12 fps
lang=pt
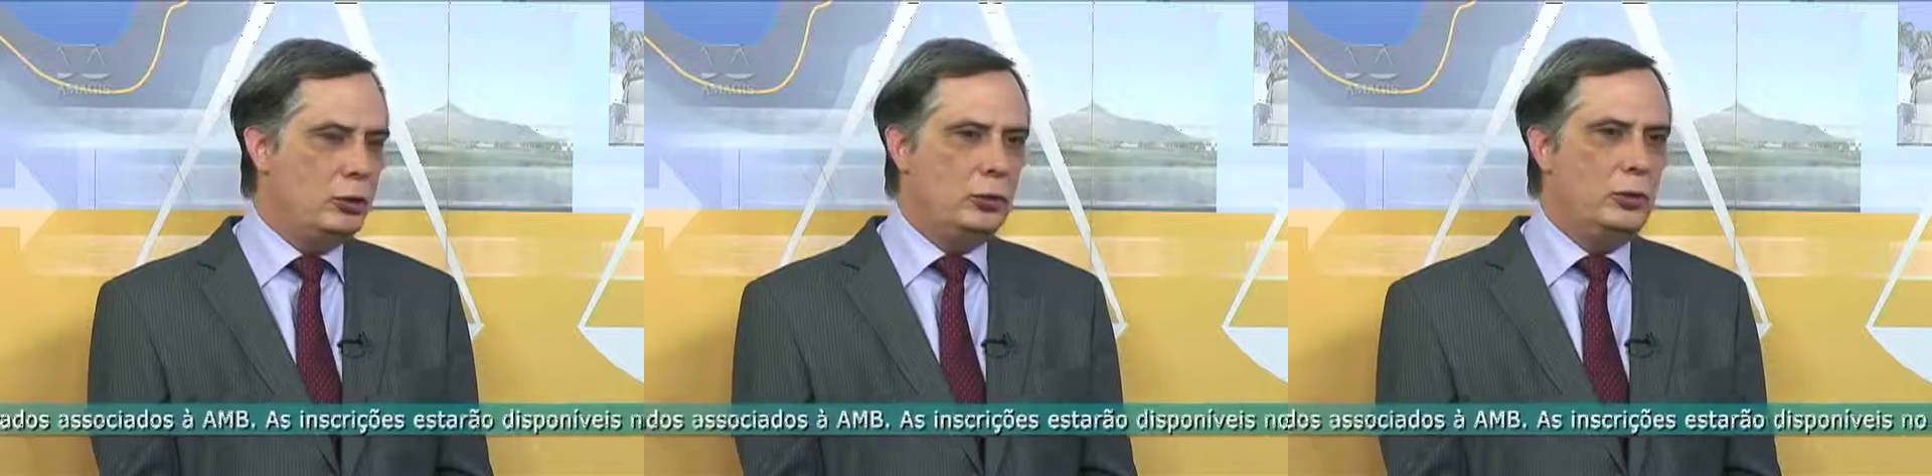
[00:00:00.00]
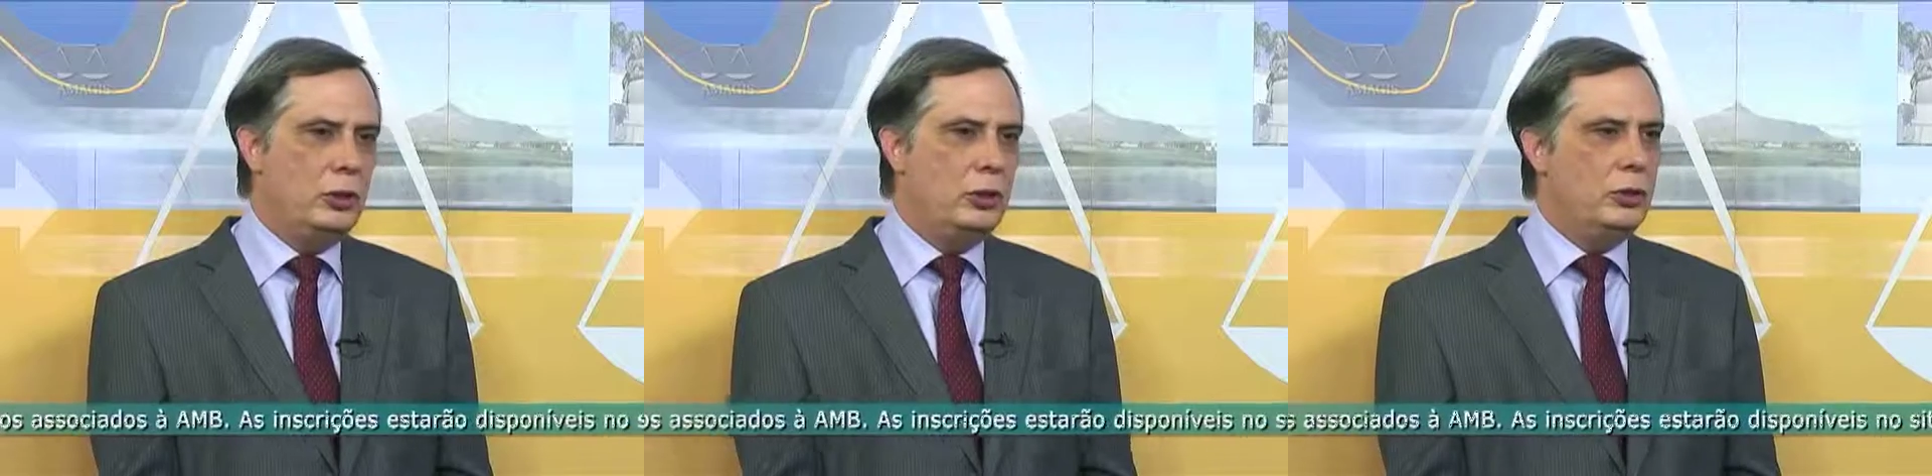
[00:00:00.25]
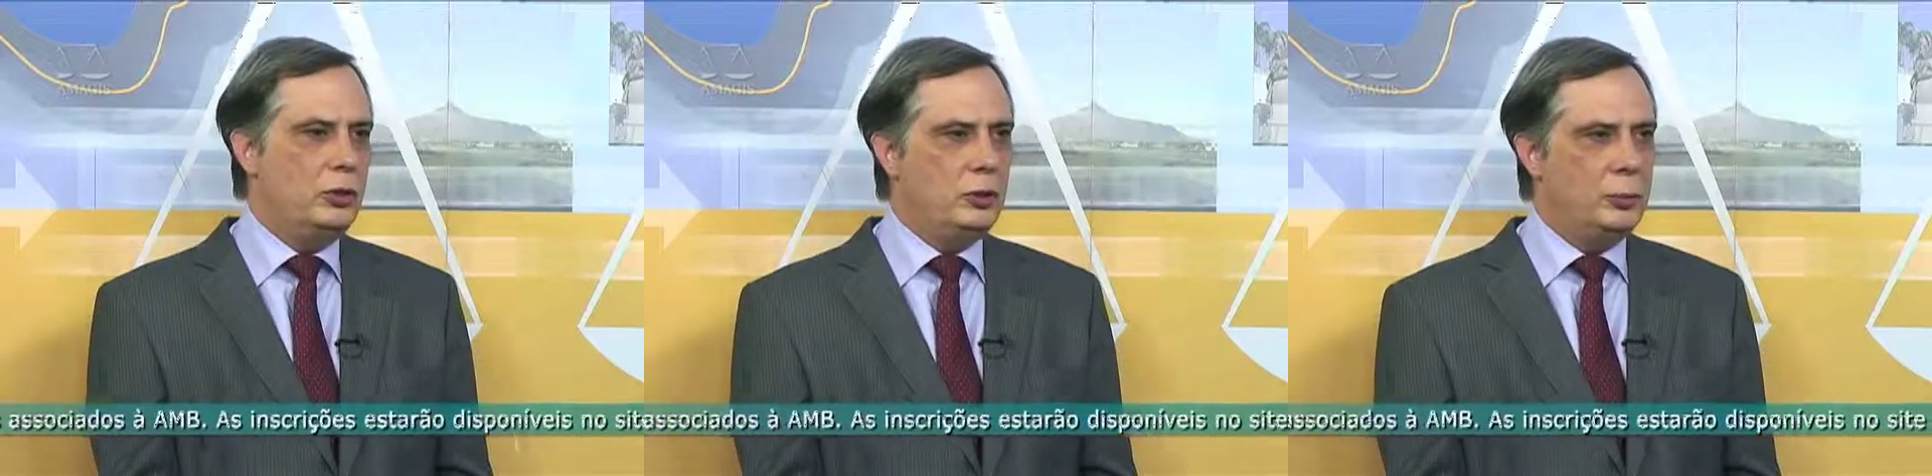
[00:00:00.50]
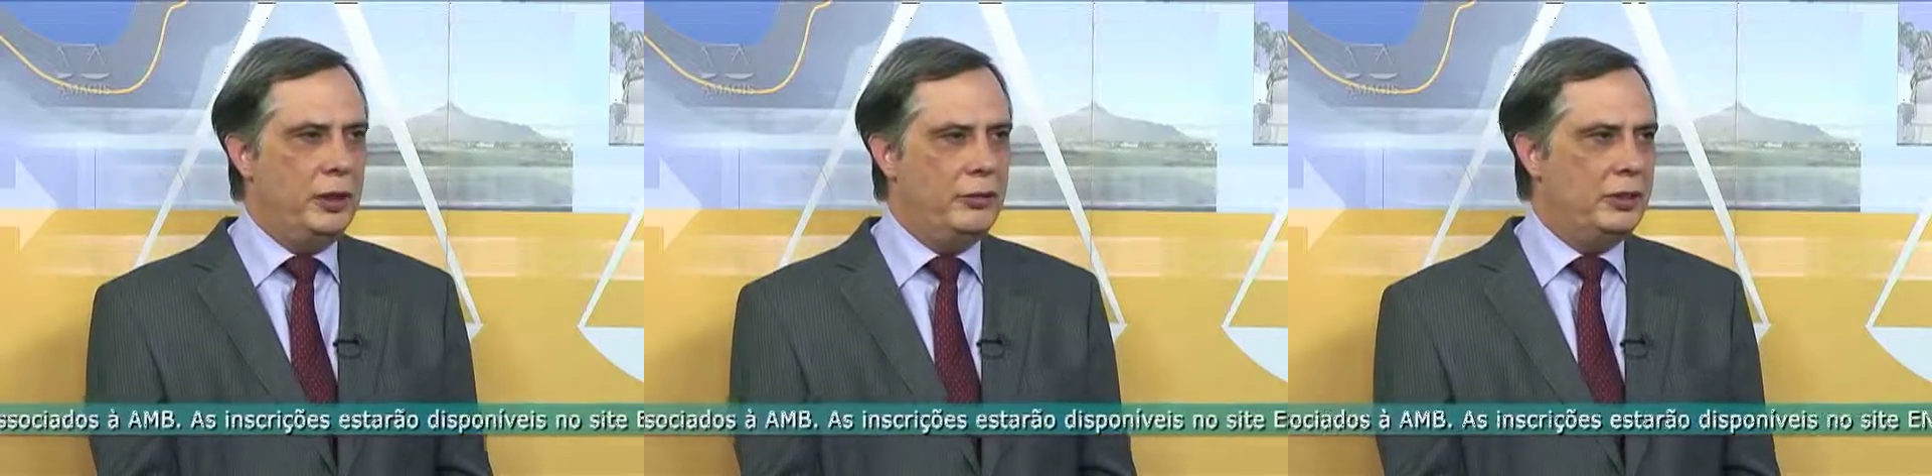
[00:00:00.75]
os
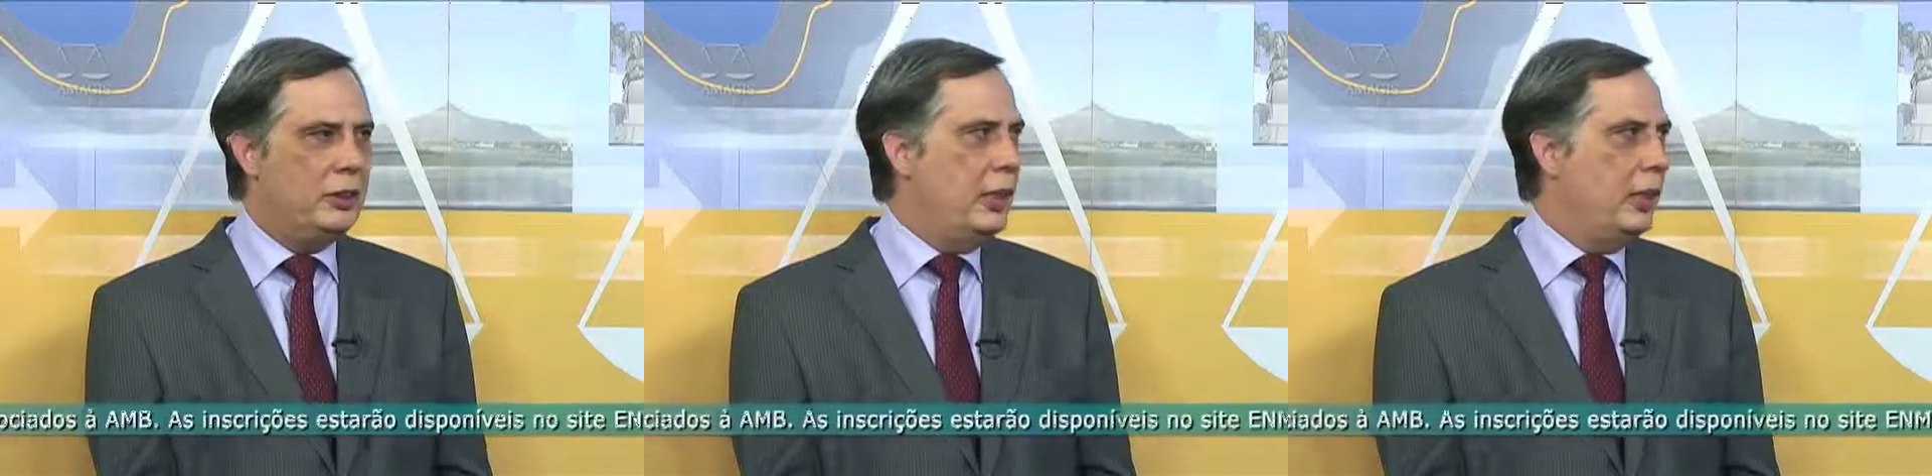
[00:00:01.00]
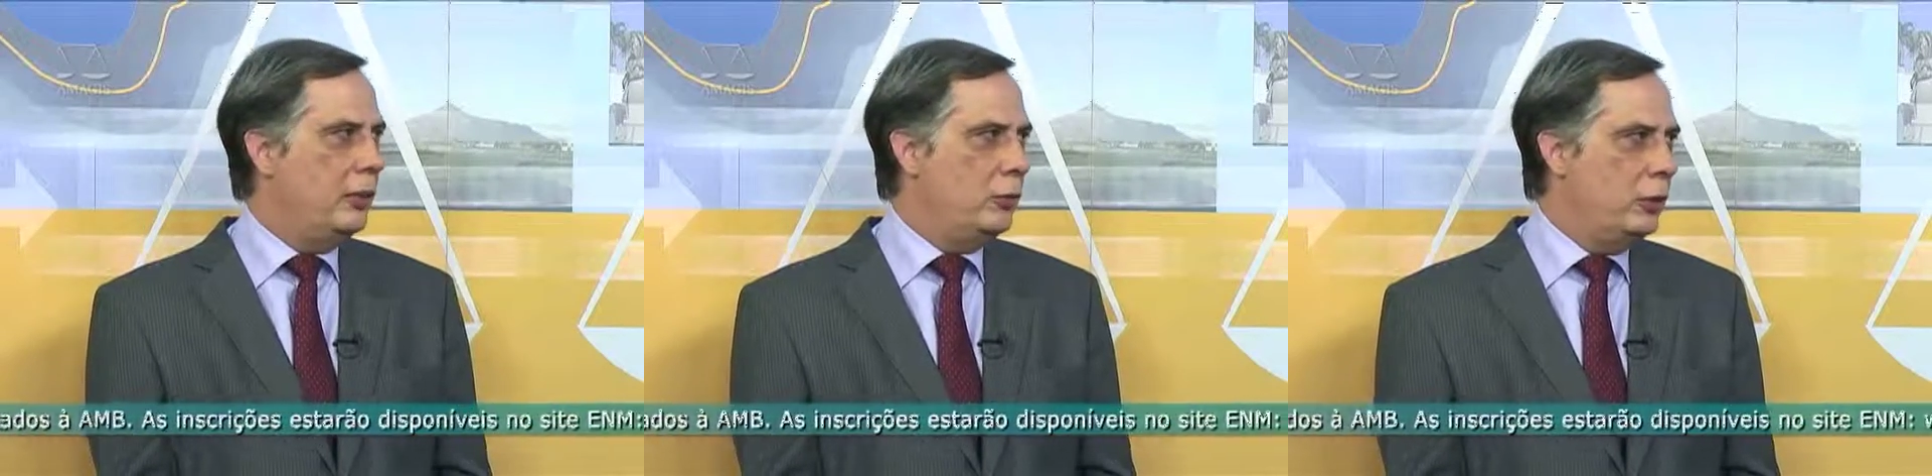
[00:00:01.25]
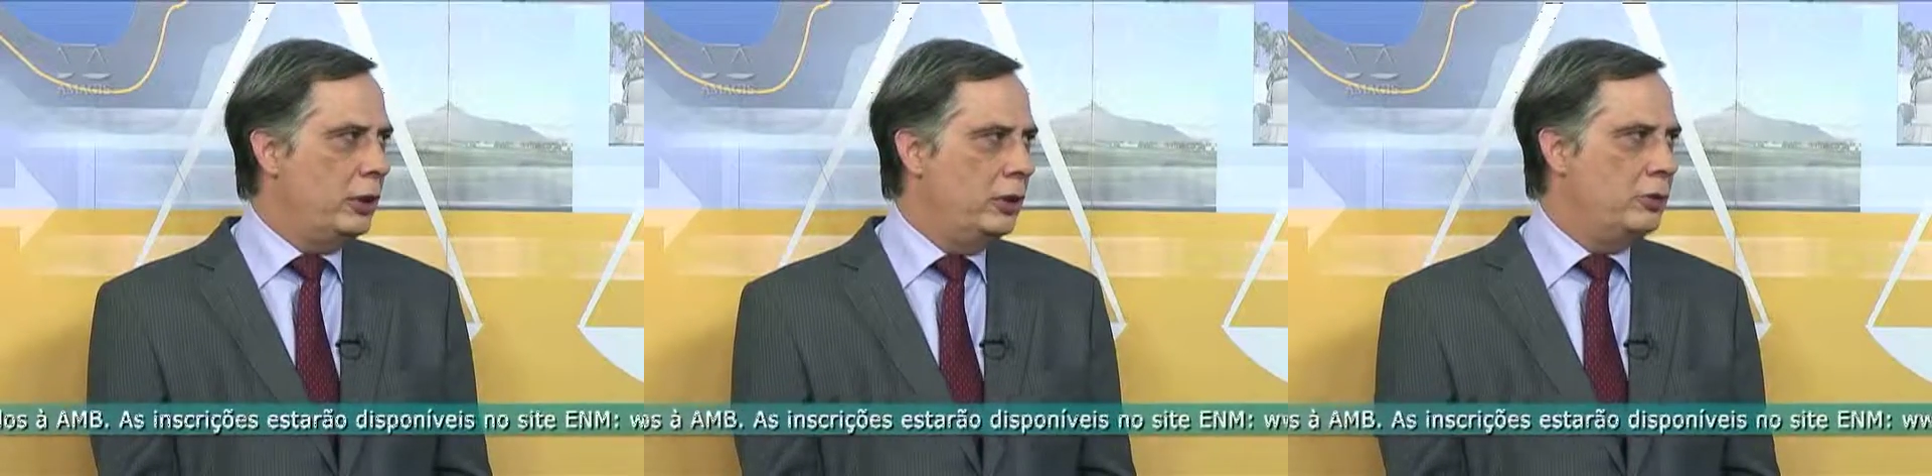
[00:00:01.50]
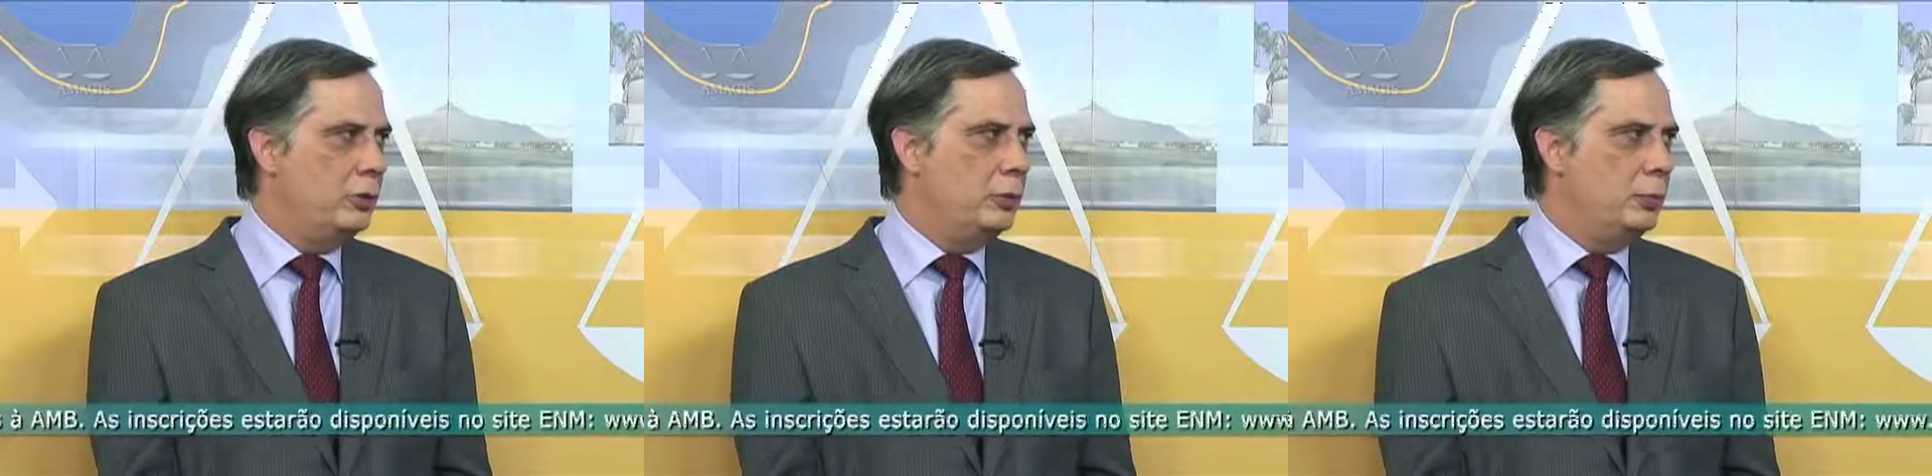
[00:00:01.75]
turistas para evitarem
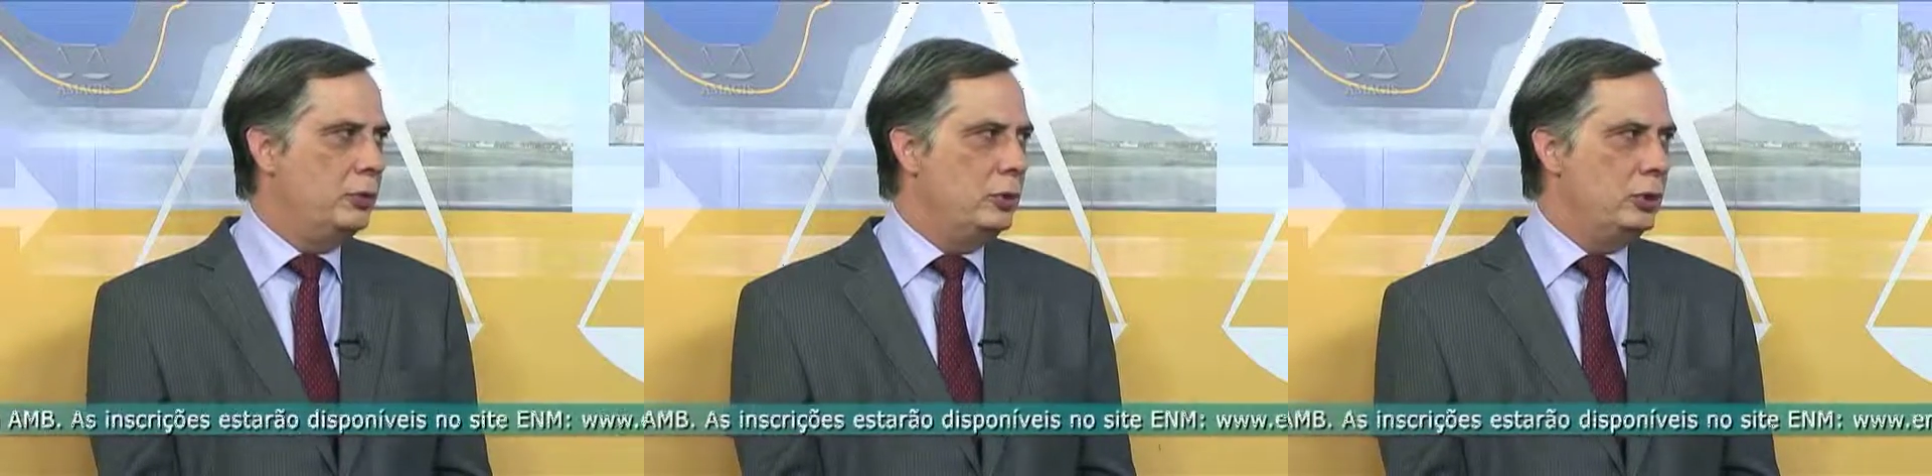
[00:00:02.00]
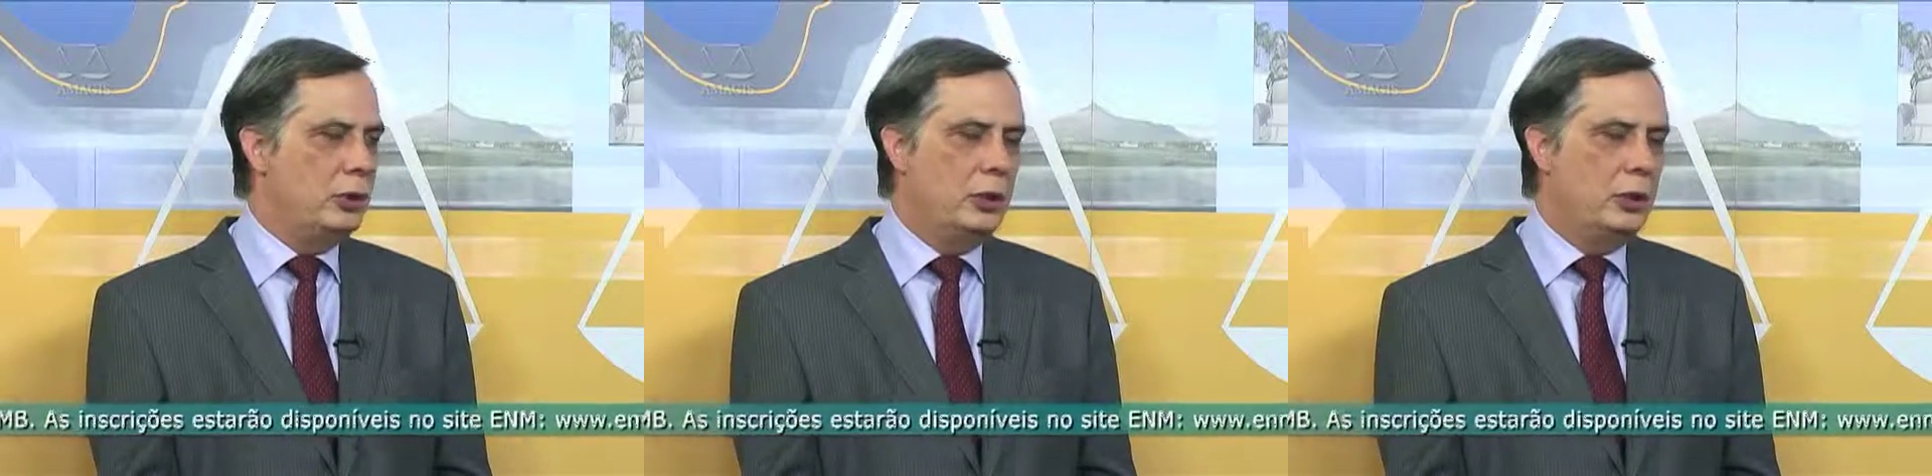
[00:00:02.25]
qualquer tipo de,